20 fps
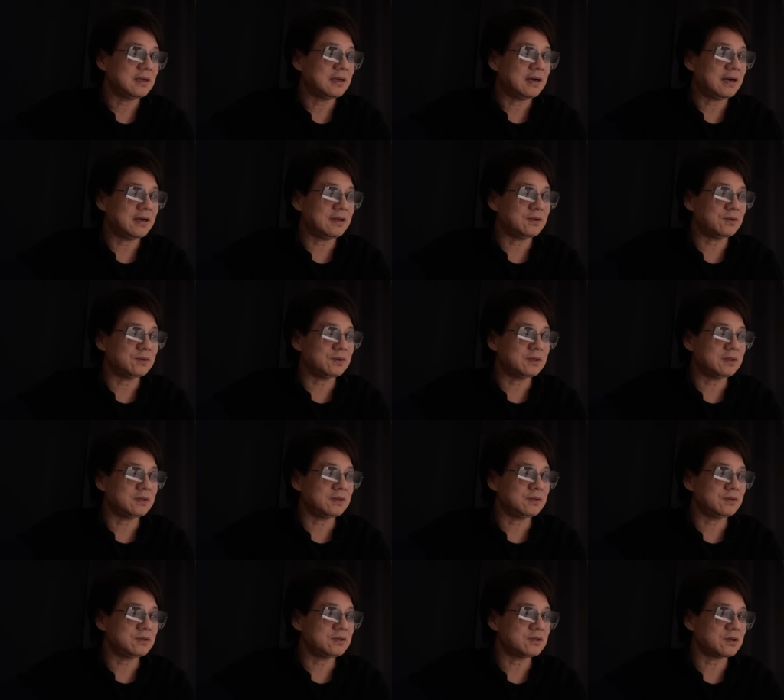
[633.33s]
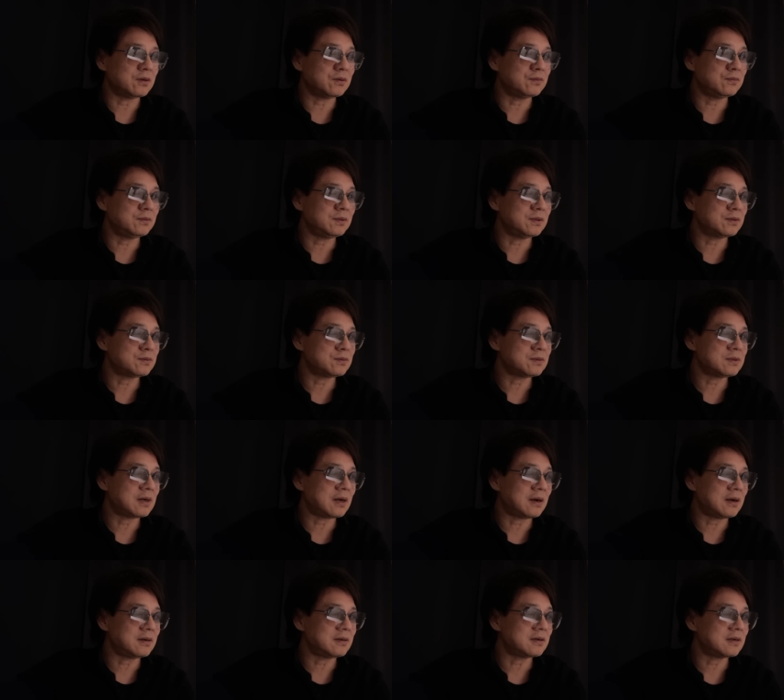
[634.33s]
还有一个小姑娘，说是
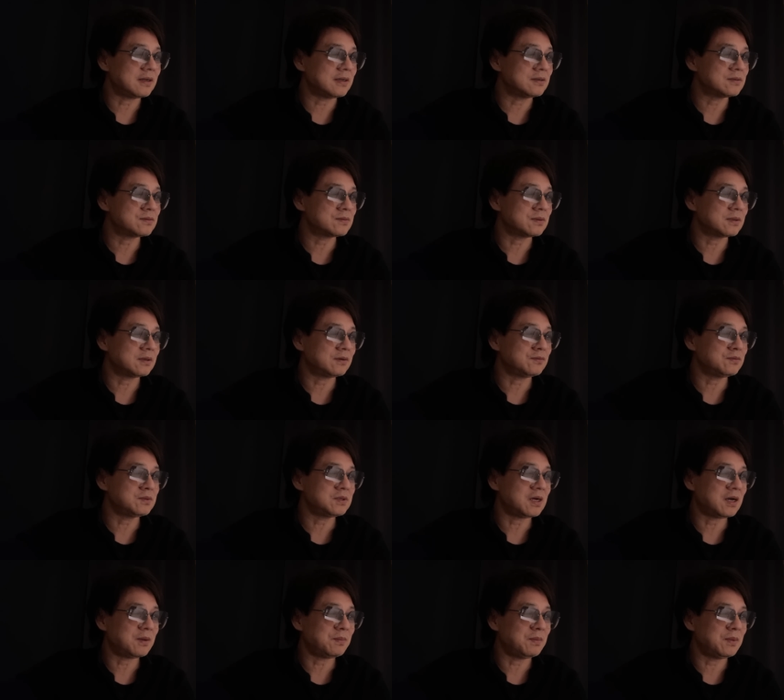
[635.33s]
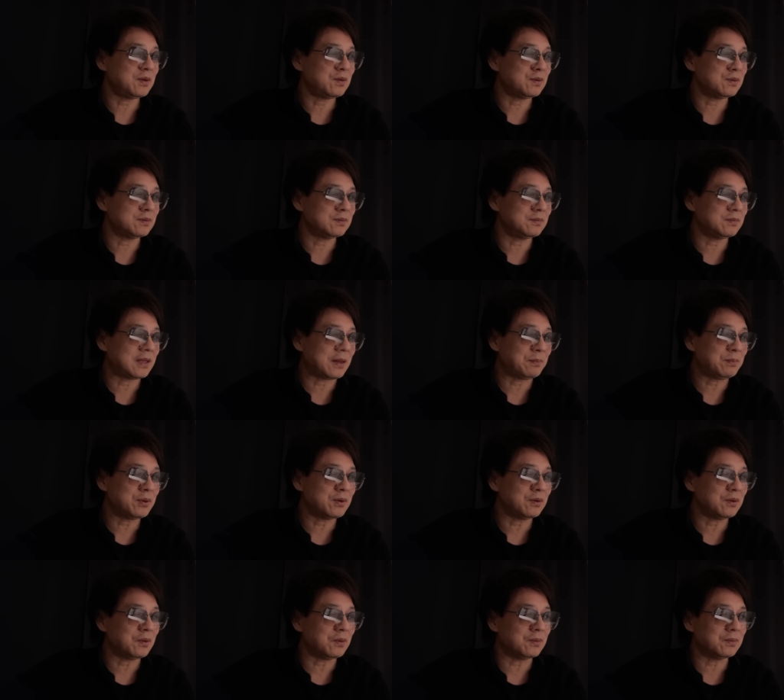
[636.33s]
二十来岁，估计还没有男
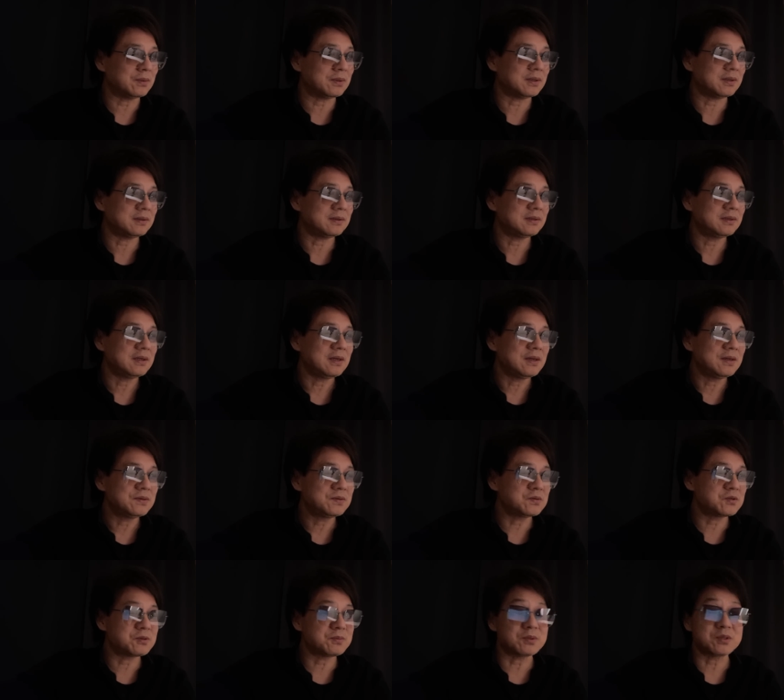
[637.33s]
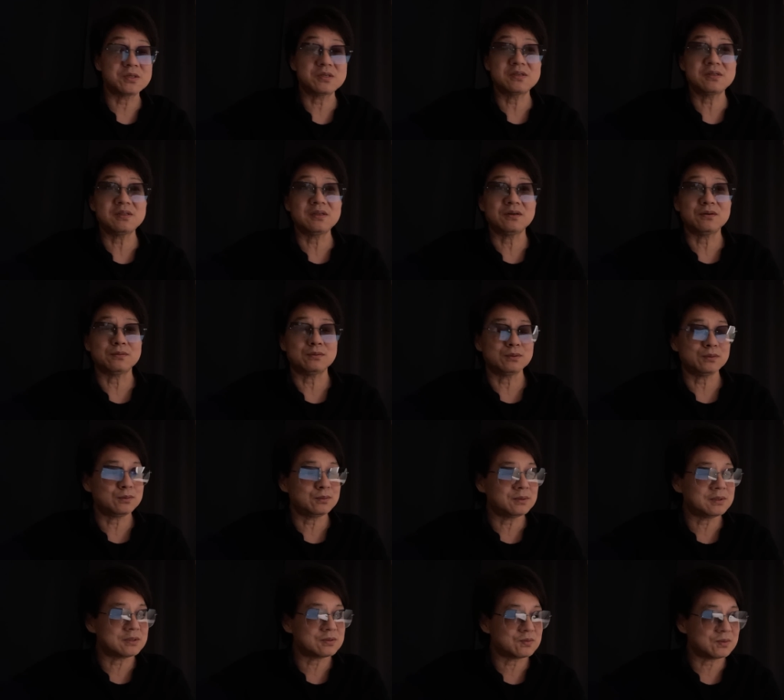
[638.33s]
朋友呢，就这么稀里糊
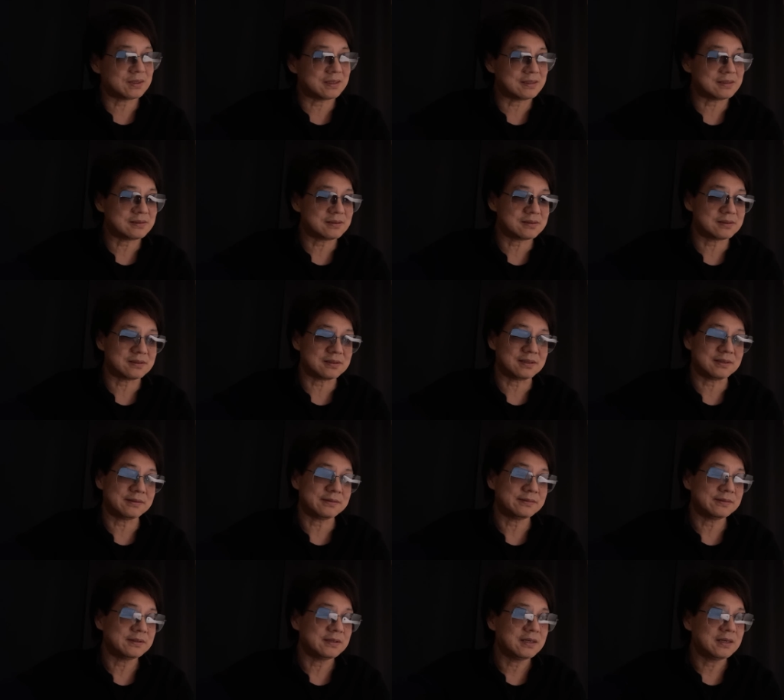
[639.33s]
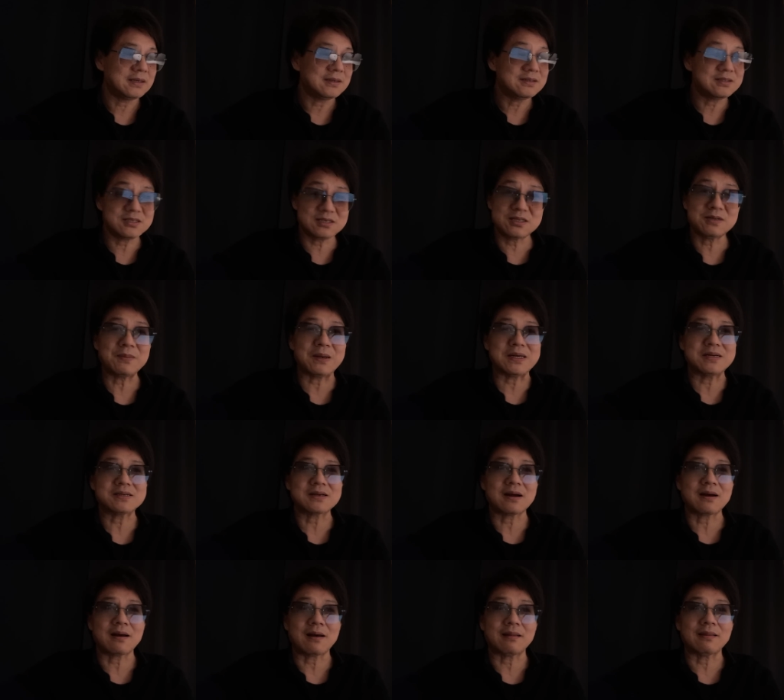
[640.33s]
涂的就给死了，其实蛮
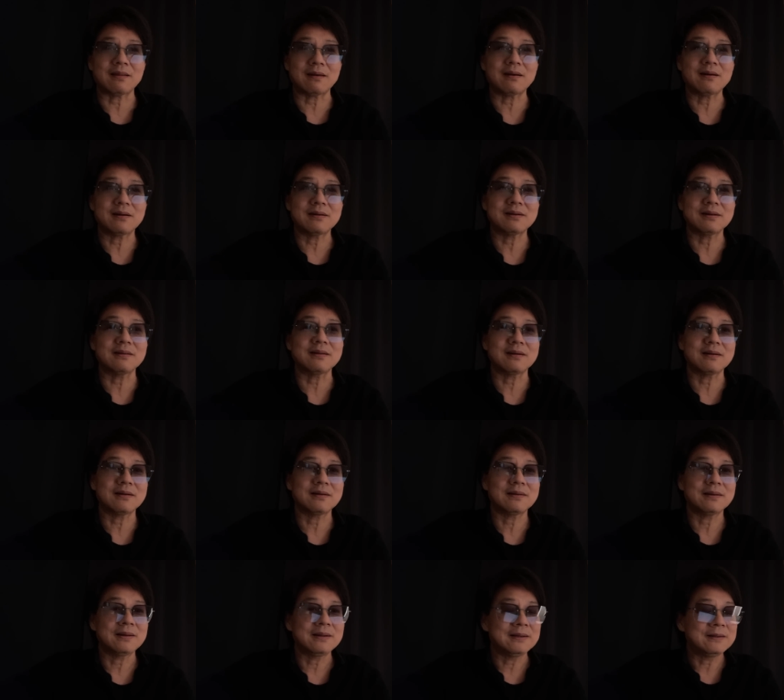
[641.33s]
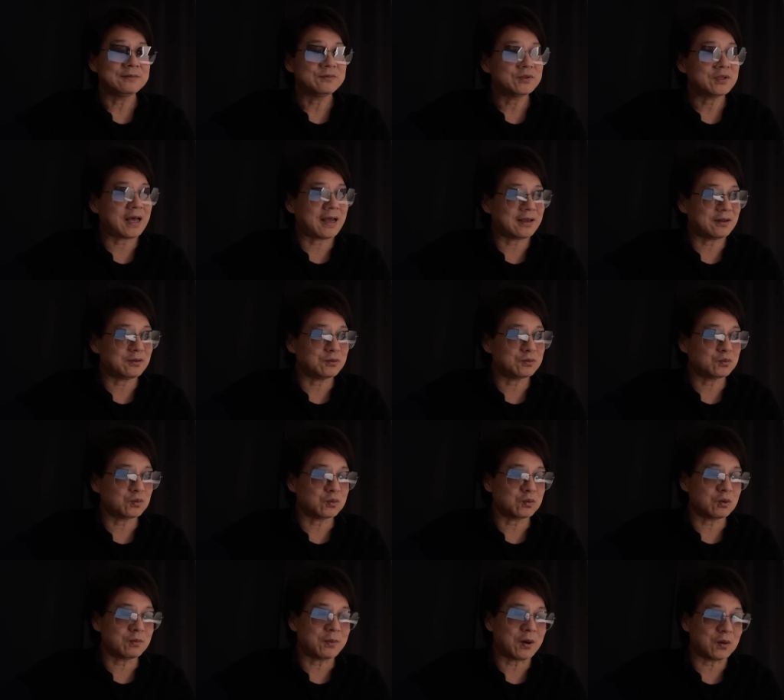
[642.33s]
伤感的，真的，大家都多
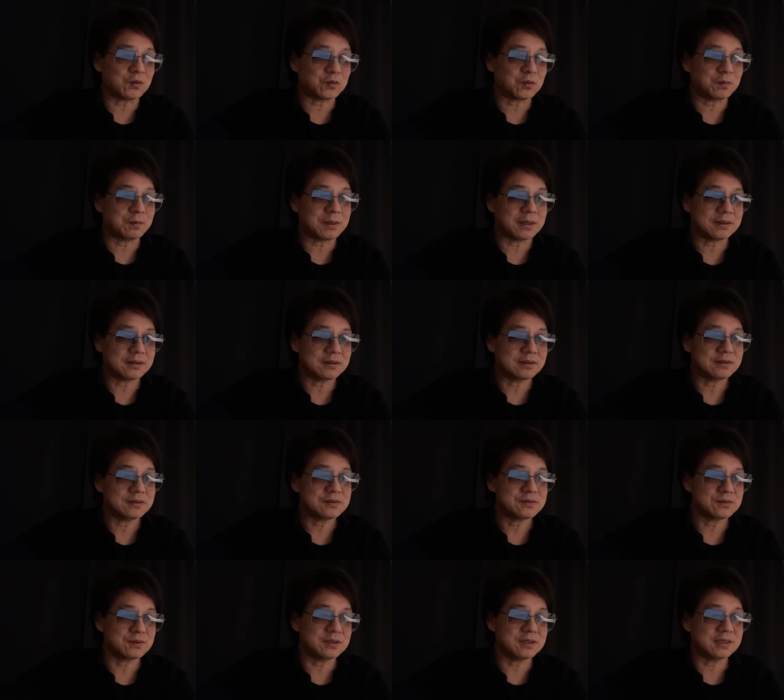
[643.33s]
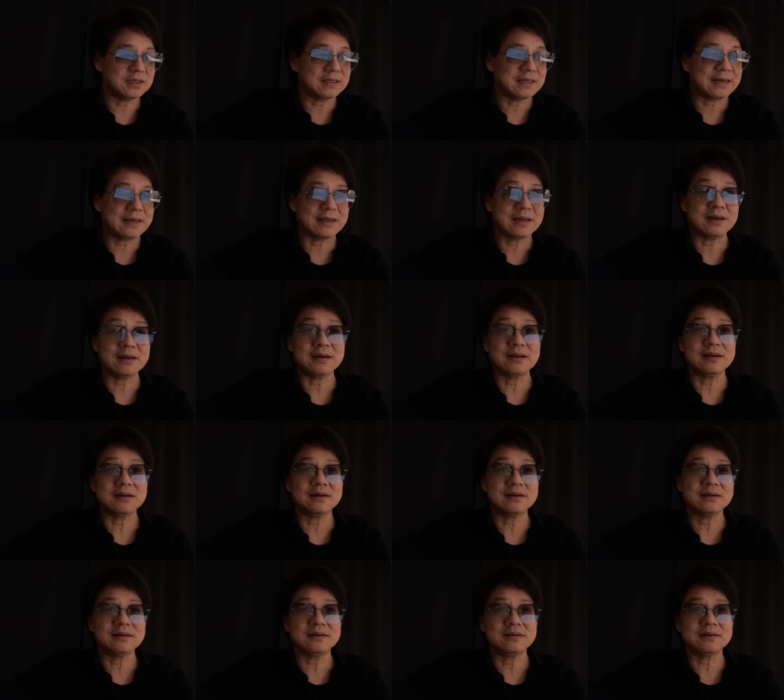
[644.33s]
多保重吧。所以跟大
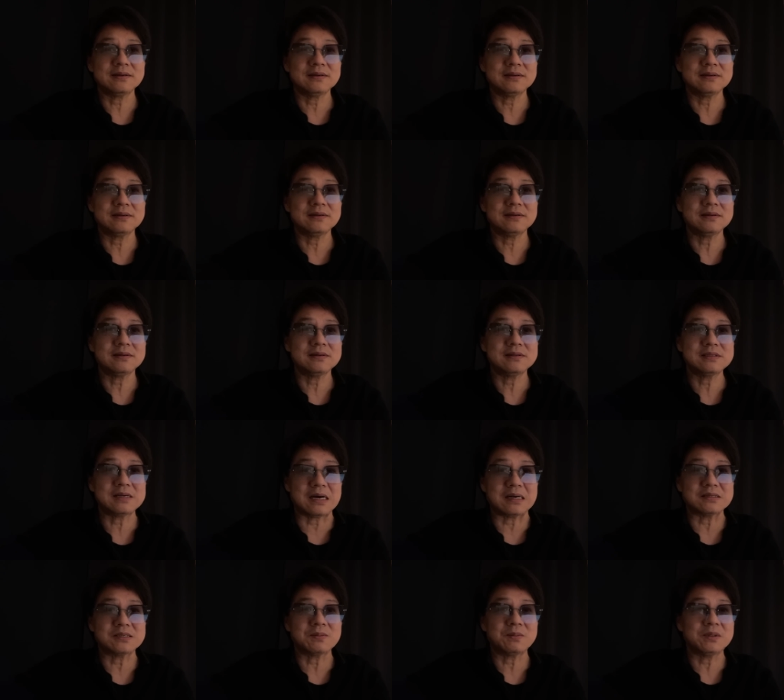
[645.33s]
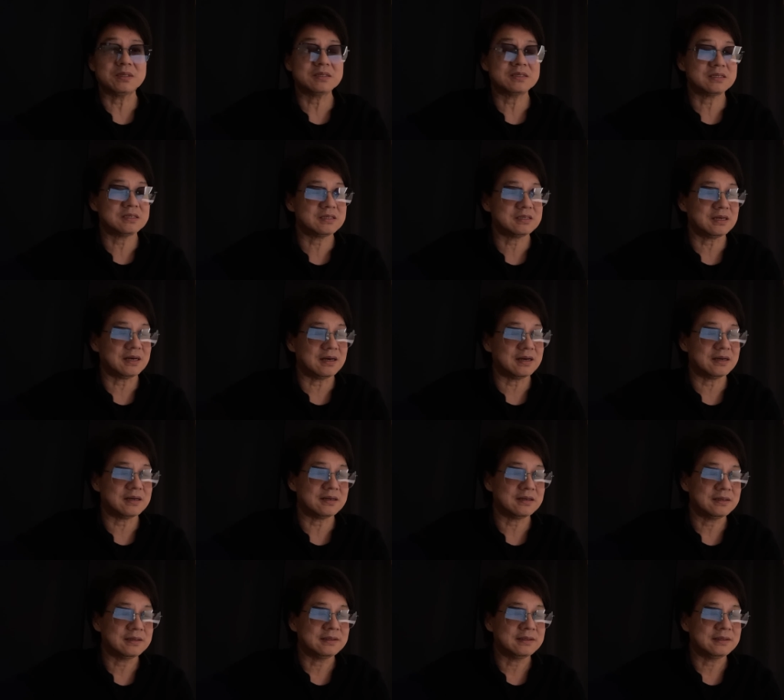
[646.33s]
家讲这么一期啊，